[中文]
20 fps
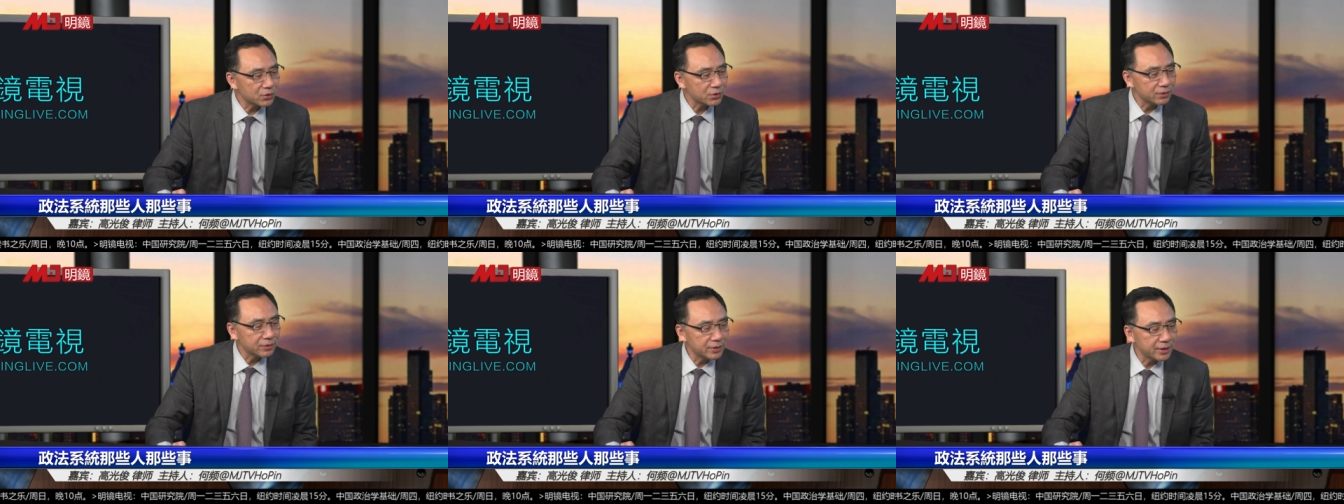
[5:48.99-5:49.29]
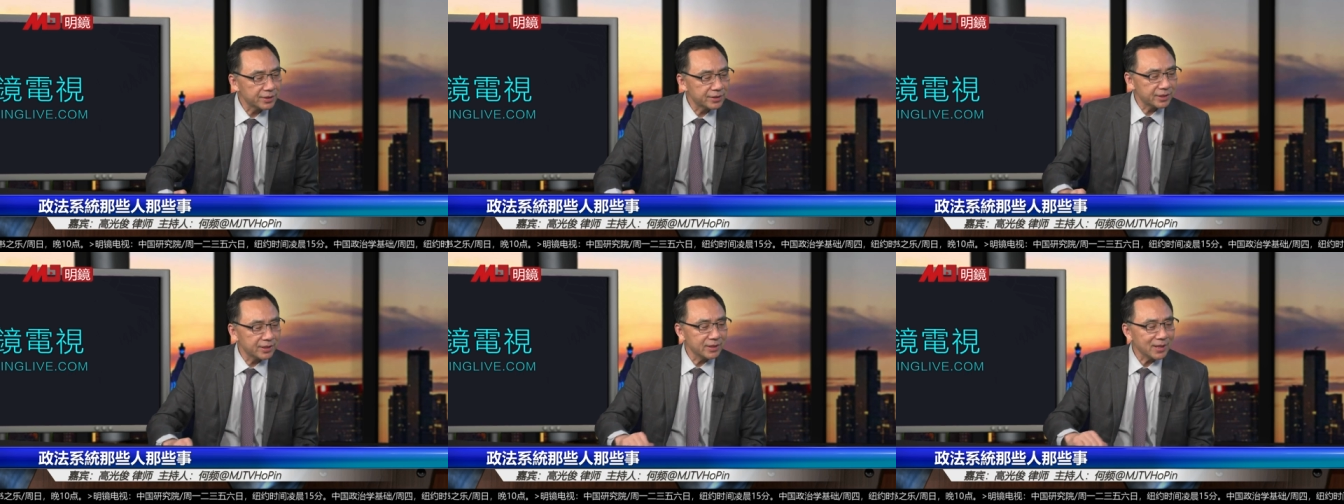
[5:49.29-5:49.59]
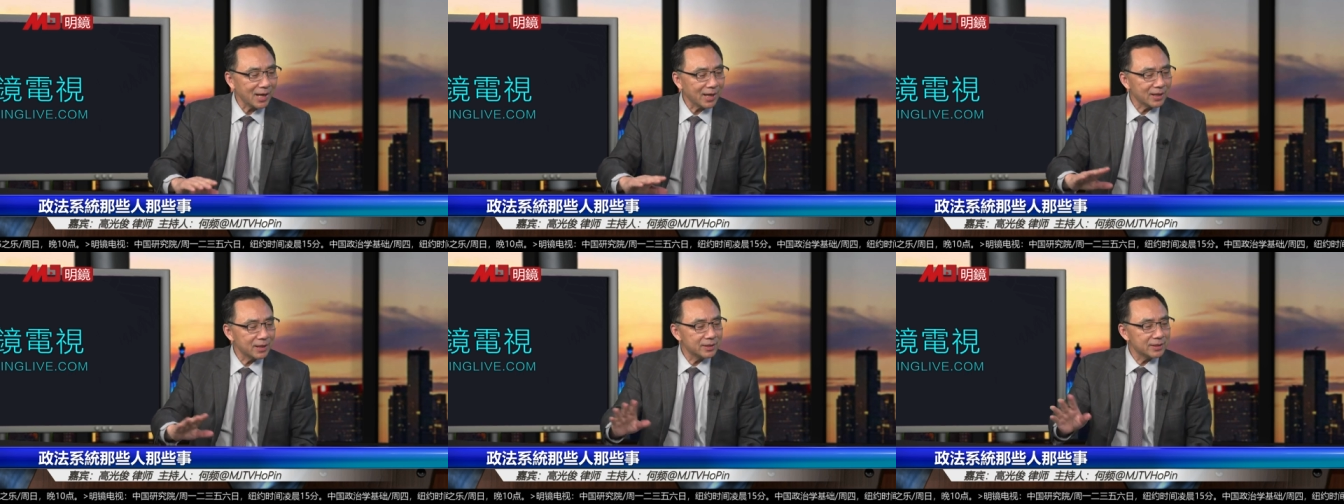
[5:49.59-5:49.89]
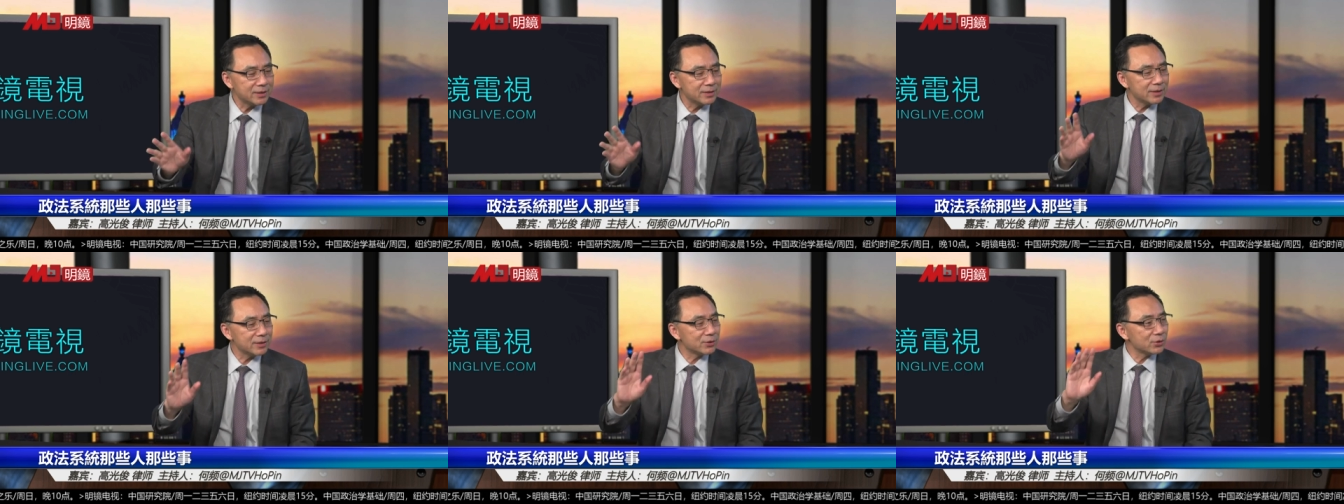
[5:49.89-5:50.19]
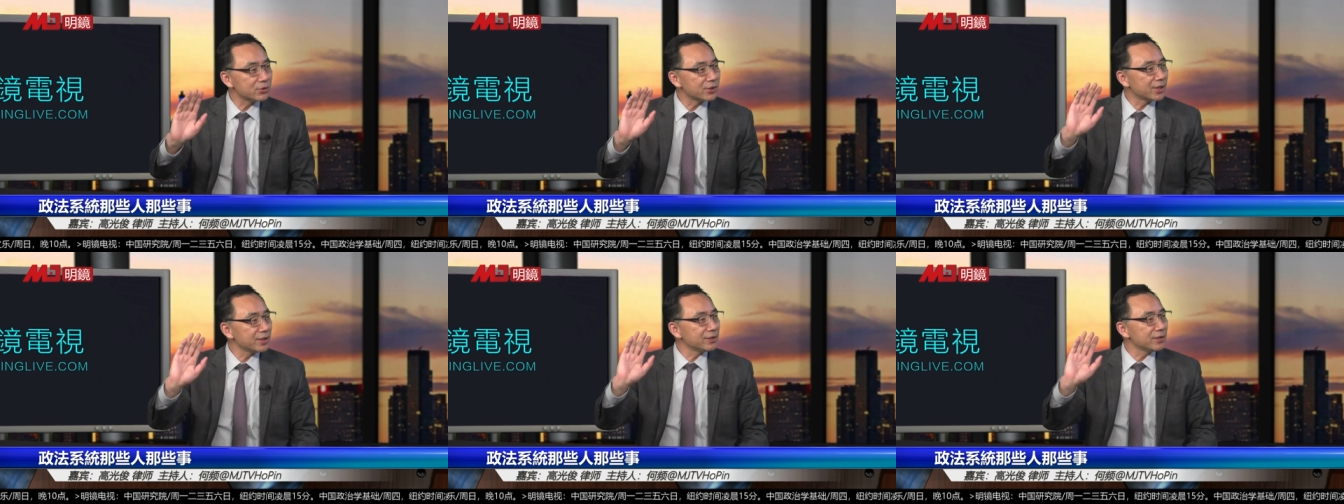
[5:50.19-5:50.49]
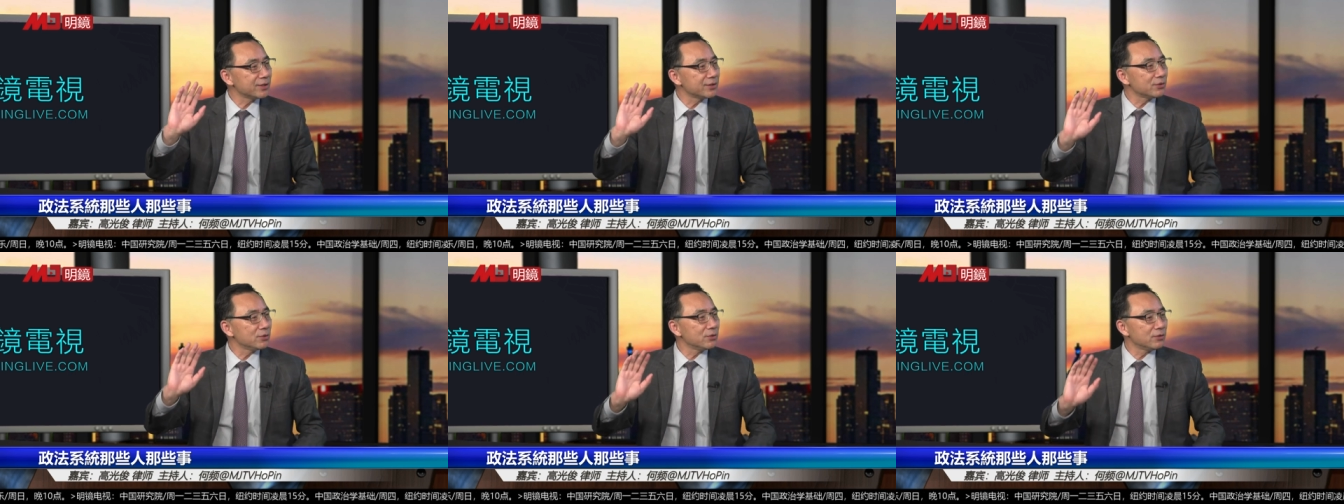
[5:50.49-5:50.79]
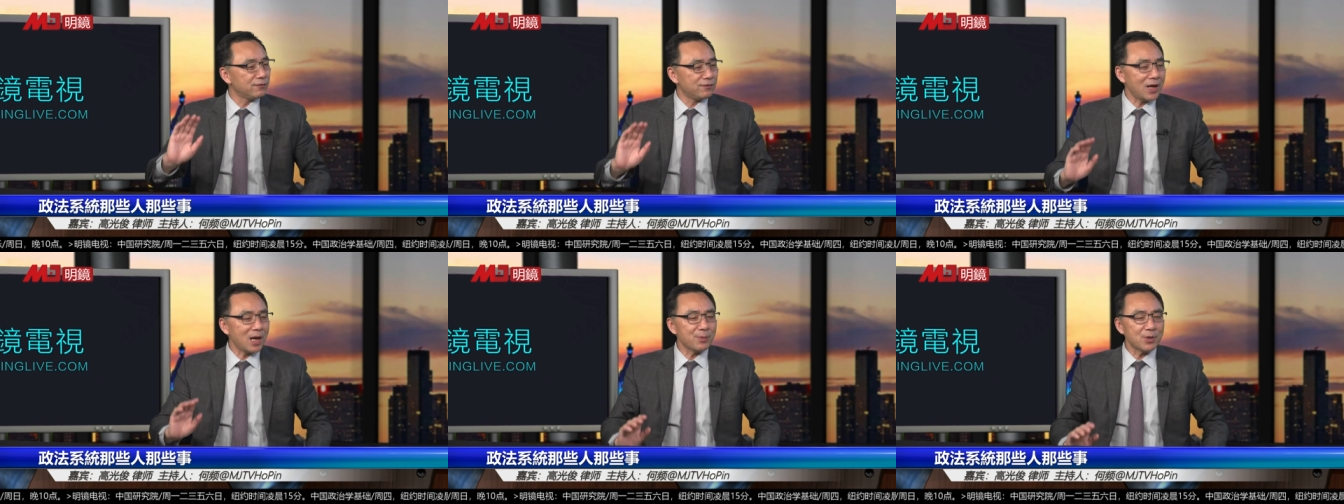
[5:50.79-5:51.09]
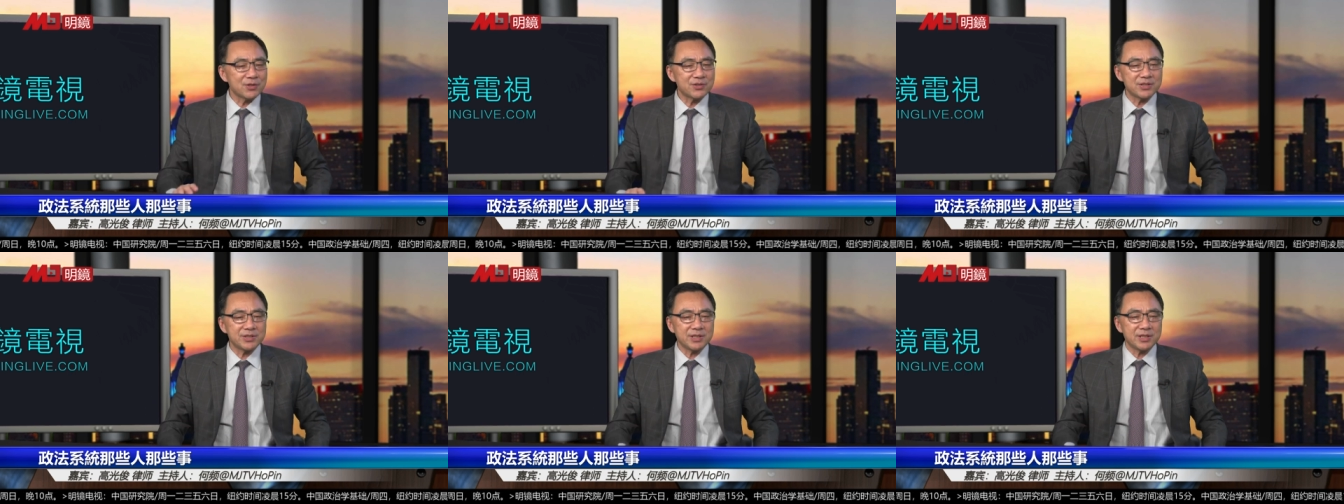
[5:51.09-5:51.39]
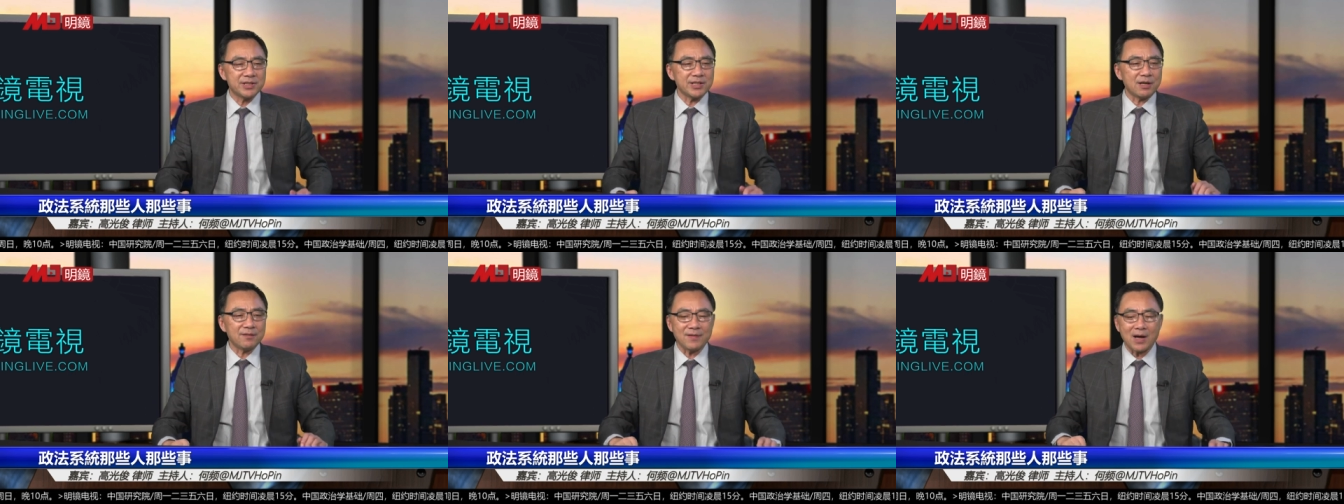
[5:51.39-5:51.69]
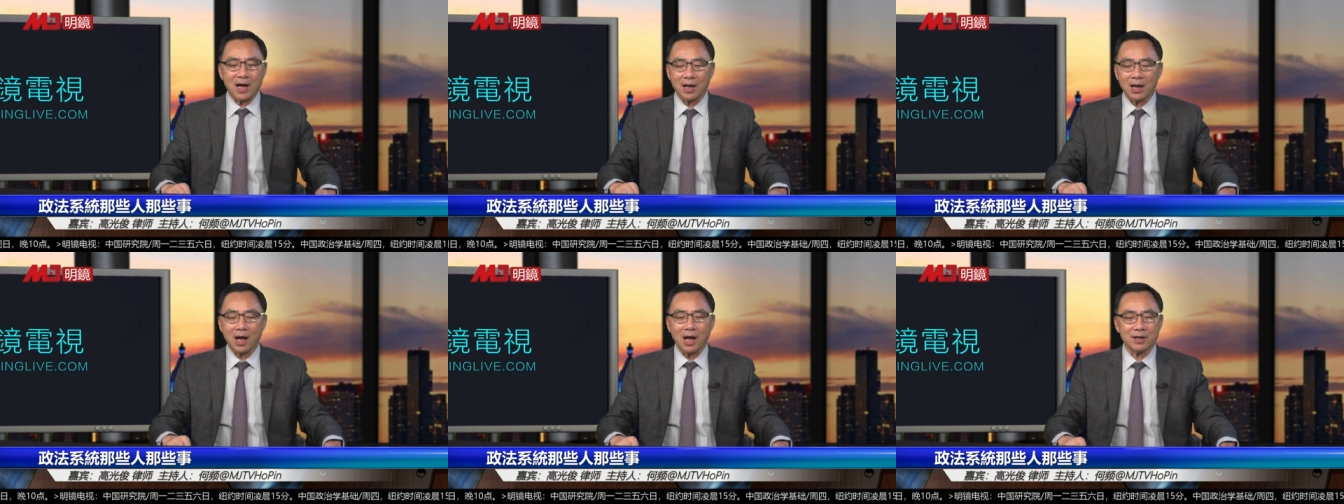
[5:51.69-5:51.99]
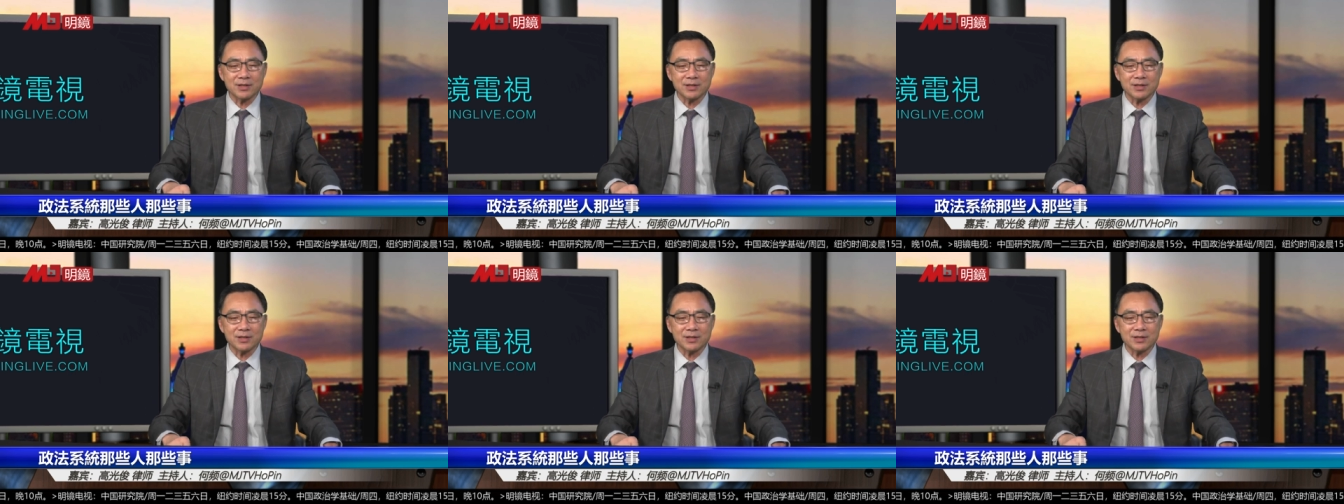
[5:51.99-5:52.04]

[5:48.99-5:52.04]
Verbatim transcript: 那其他的人就跟着就发表自己的想法了。